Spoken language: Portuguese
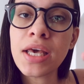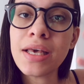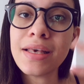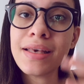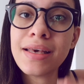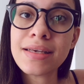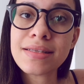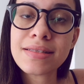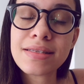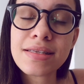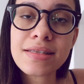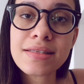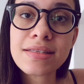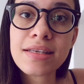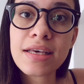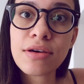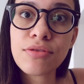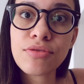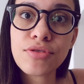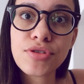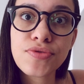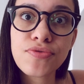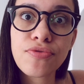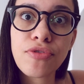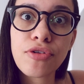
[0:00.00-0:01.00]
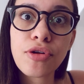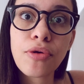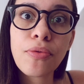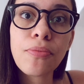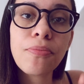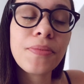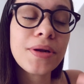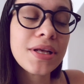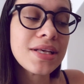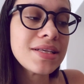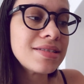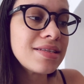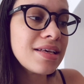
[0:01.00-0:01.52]
e esses erros foram
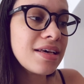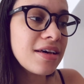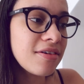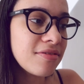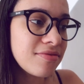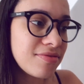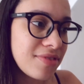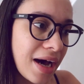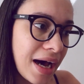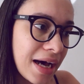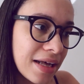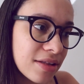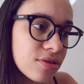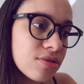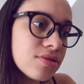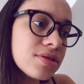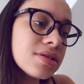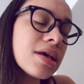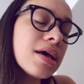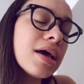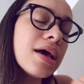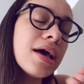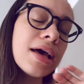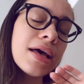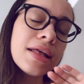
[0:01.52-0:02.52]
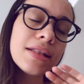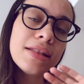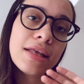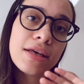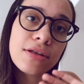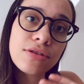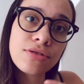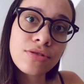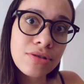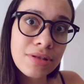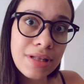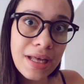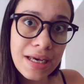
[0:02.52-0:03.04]
preservados
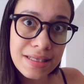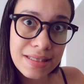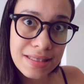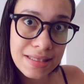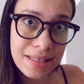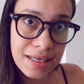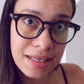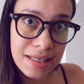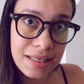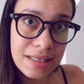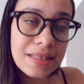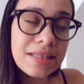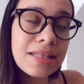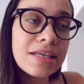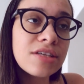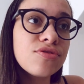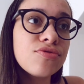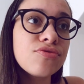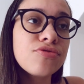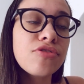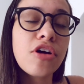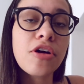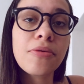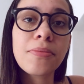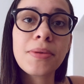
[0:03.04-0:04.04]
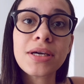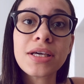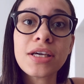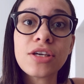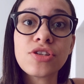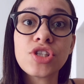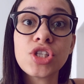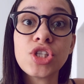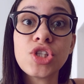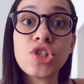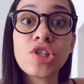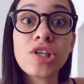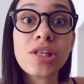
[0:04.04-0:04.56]
dentro da escrita de forma que a
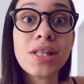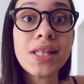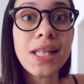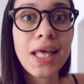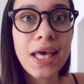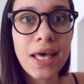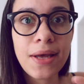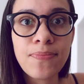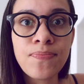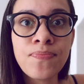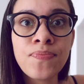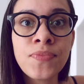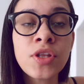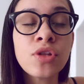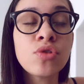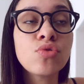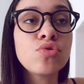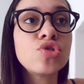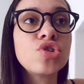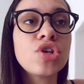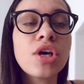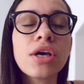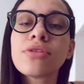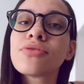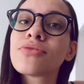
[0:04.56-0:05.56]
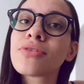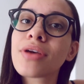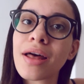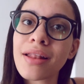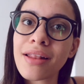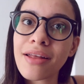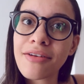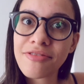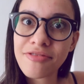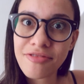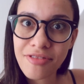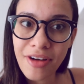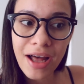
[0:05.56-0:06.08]
gente lê do jeito que
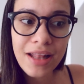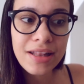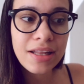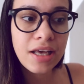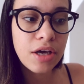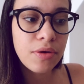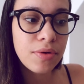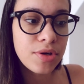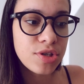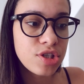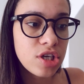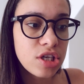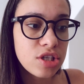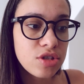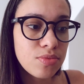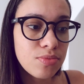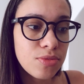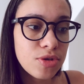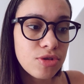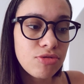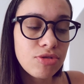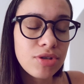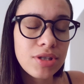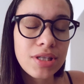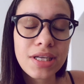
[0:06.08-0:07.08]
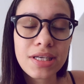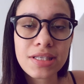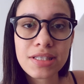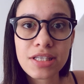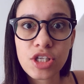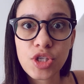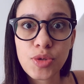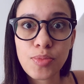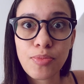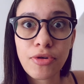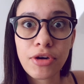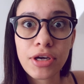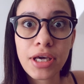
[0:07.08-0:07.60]
ela fala. Eu achei isso muito
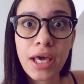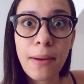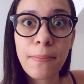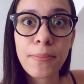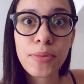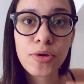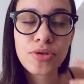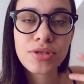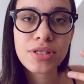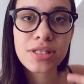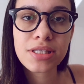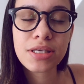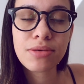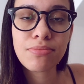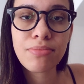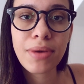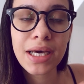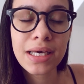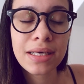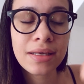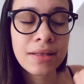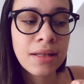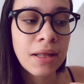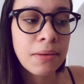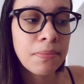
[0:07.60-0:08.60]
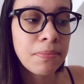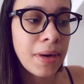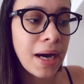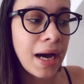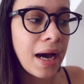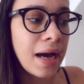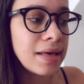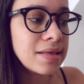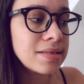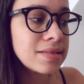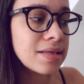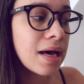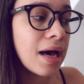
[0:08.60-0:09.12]
interessante porque aproxima ainda
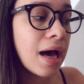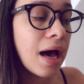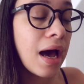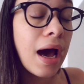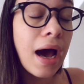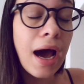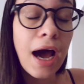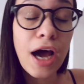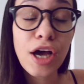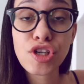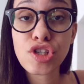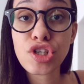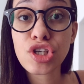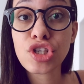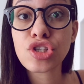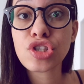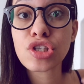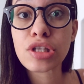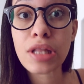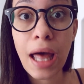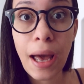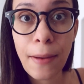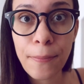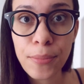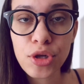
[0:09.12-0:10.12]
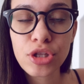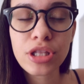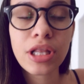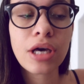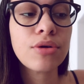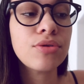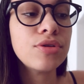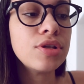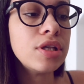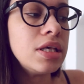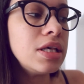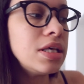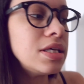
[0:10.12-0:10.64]
mais a gente da
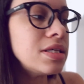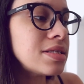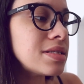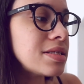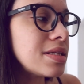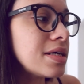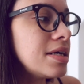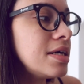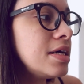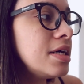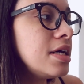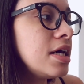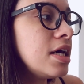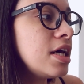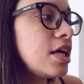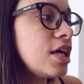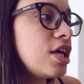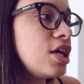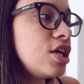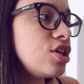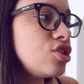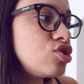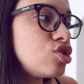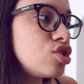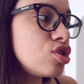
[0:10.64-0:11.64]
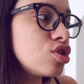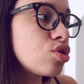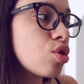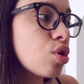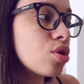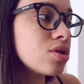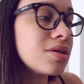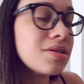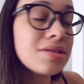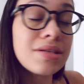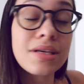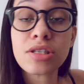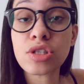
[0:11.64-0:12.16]
protagonista e de
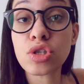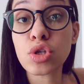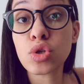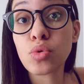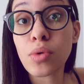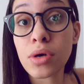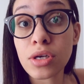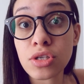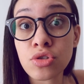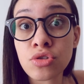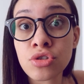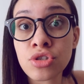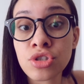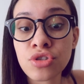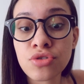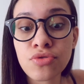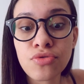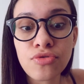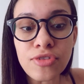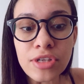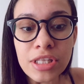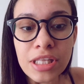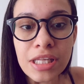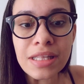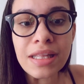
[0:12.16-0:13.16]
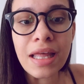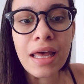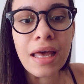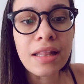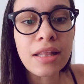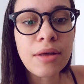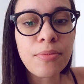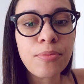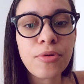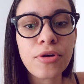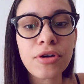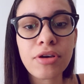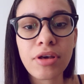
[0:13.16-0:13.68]
todas as situações de vida
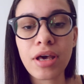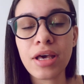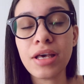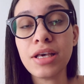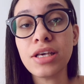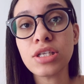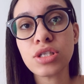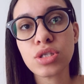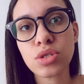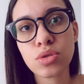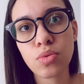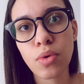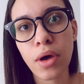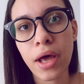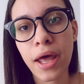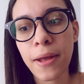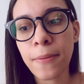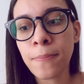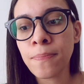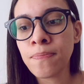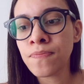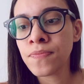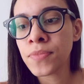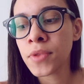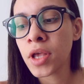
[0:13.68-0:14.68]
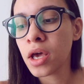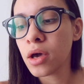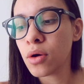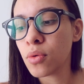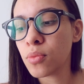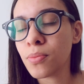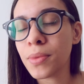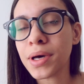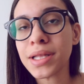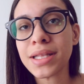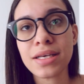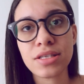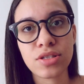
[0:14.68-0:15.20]
dela, porque isso é
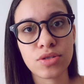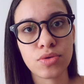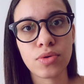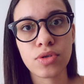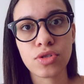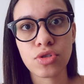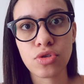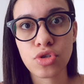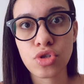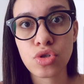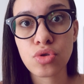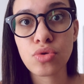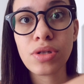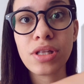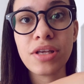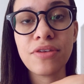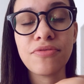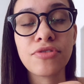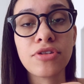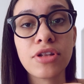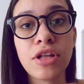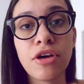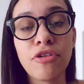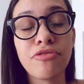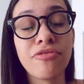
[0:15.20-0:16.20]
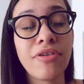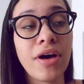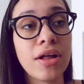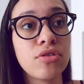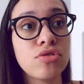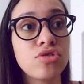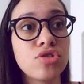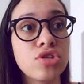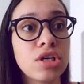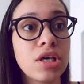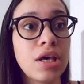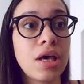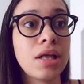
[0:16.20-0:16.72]
uma das situações do livro, né? O fato
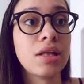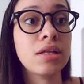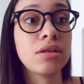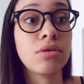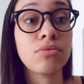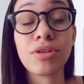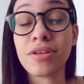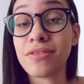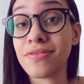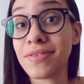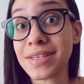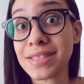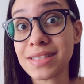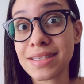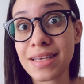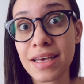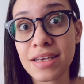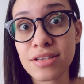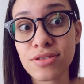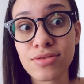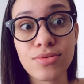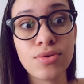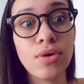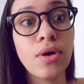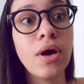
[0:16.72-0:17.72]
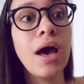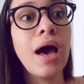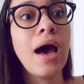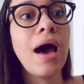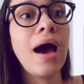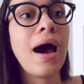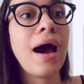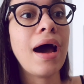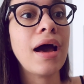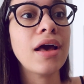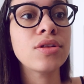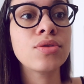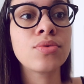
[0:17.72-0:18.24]
de que ela não teve acesso
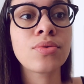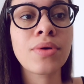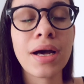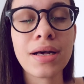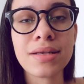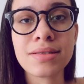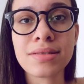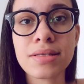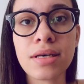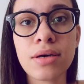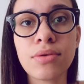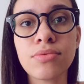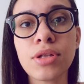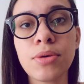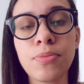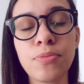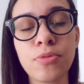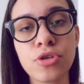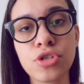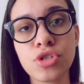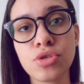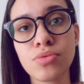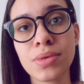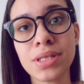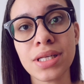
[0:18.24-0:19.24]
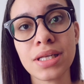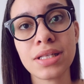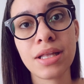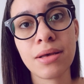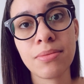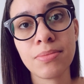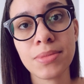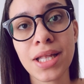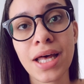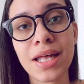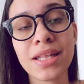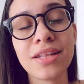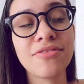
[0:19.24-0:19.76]
à educação depois de uma
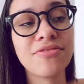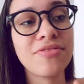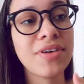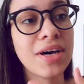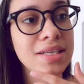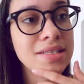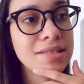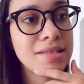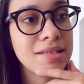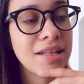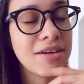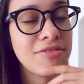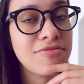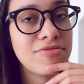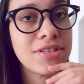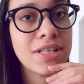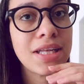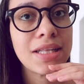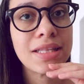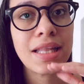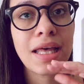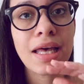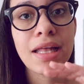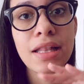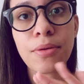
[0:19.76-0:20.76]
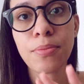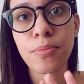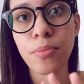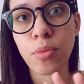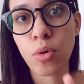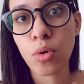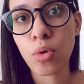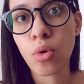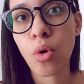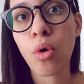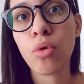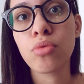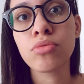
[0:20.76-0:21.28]
determinada fase da vida dela
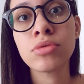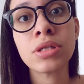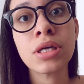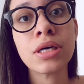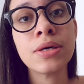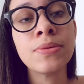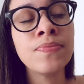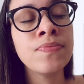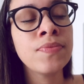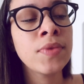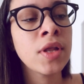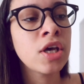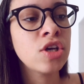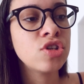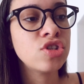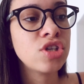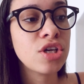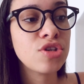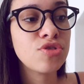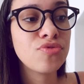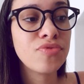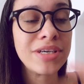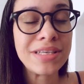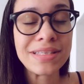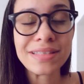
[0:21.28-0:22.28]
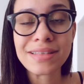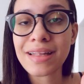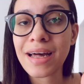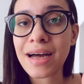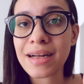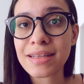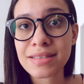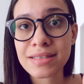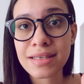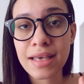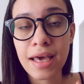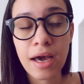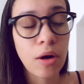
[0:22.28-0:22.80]
por conta de
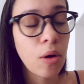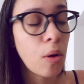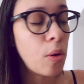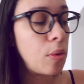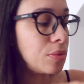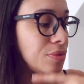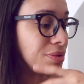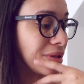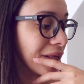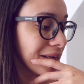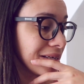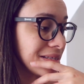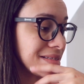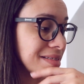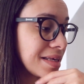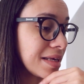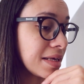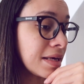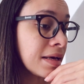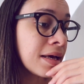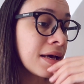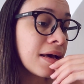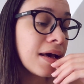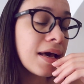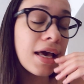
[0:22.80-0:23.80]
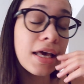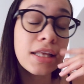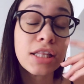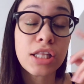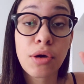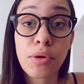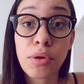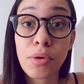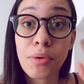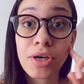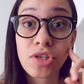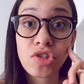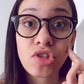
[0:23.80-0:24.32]
adversidades que acontecem. Então
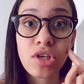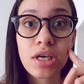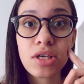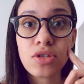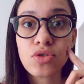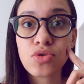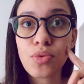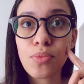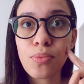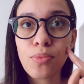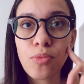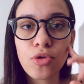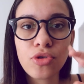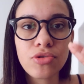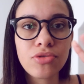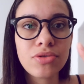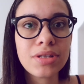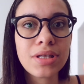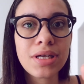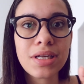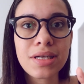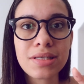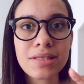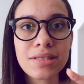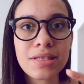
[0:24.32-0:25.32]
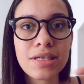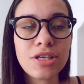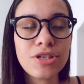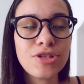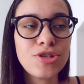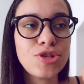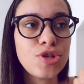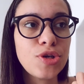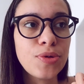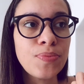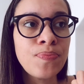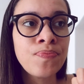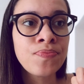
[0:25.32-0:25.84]
eu achei isso muito
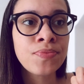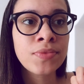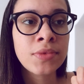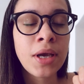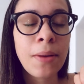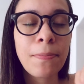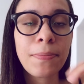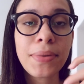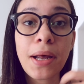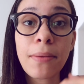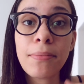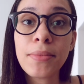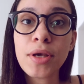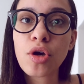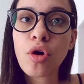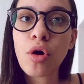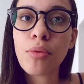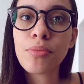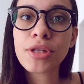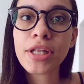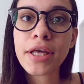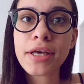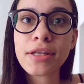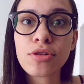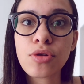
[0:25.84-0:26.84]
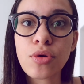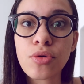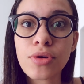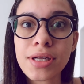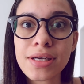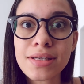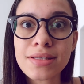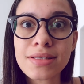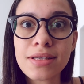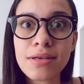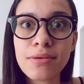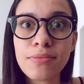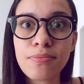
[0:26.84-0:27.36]
interessante para mim como leitora,
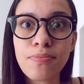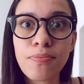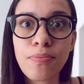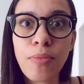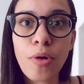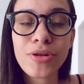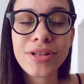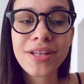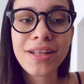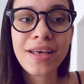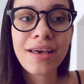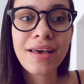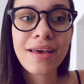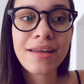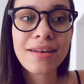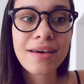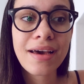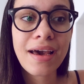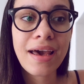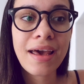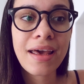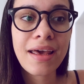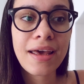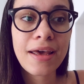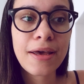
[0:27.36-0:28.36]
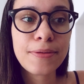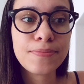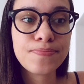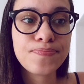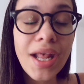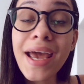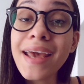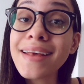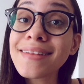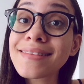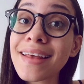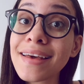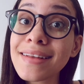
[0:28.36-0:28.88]
assim, poder é,
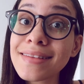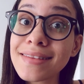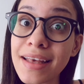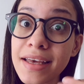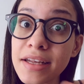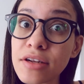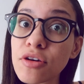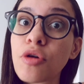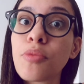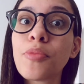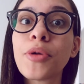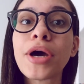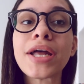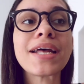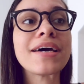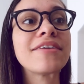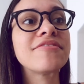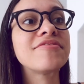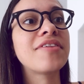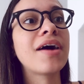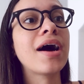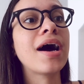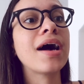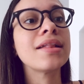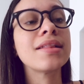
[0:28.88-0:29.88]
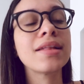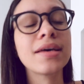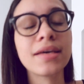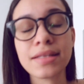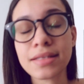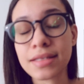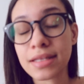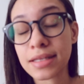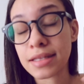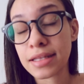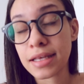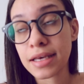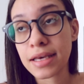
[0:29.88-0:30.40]
entender como era a fala,
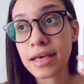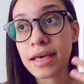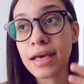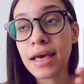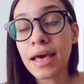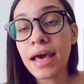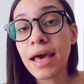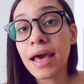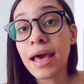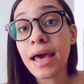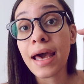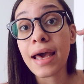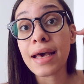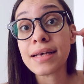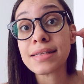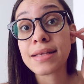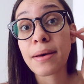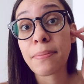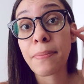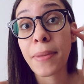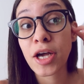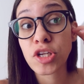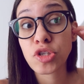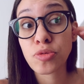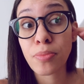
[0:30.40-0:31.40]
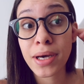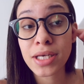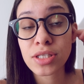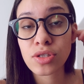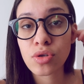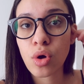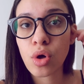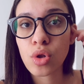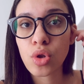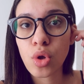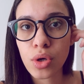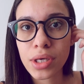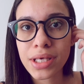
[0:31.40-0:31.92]
entender essa parte mais
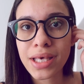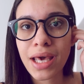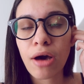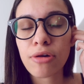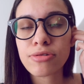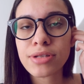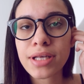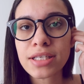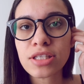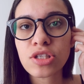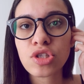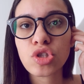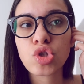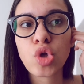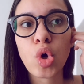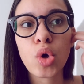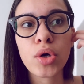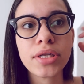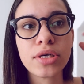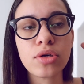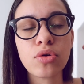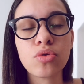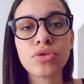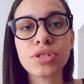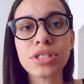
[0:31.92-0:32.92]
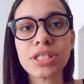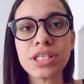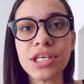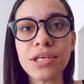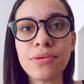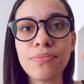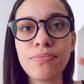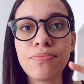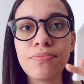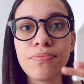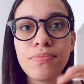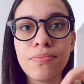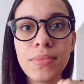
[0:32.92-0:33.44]
coloquial da história e conseguir
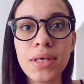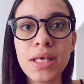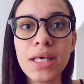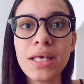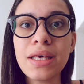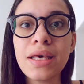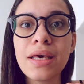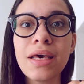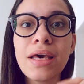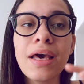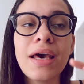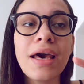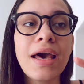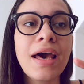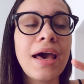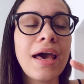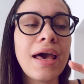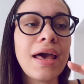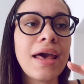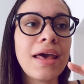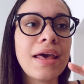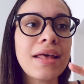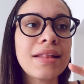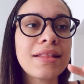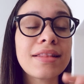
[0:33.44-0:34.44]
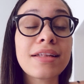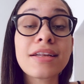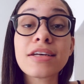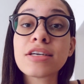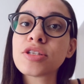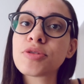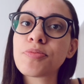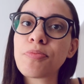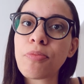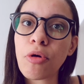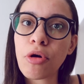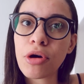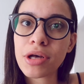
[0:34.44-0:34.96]
me é,
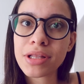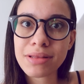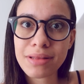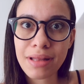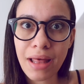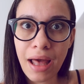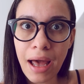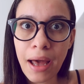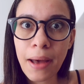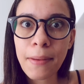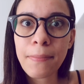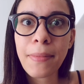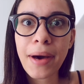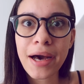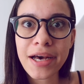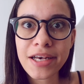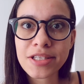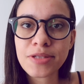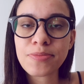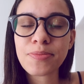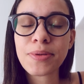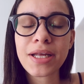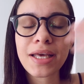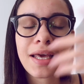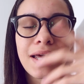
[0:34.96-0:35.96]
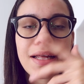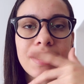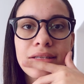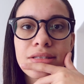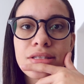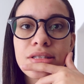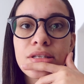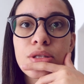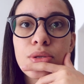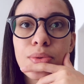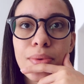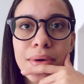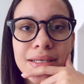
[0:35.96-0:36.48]
transportar mais para aquela
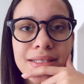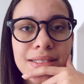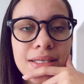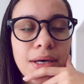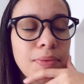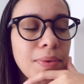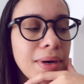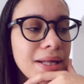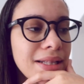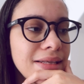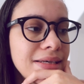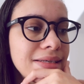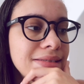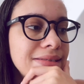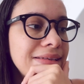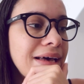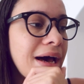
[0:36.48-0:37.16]
situação ali,